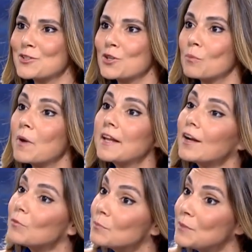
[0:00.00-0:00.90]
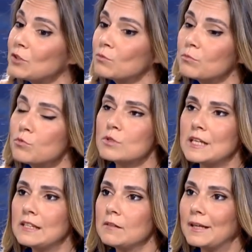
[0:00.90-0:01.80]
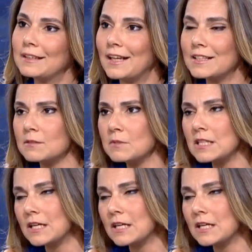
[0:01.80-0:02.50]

bahsediyorum. ben ama minimum 150 beklentimi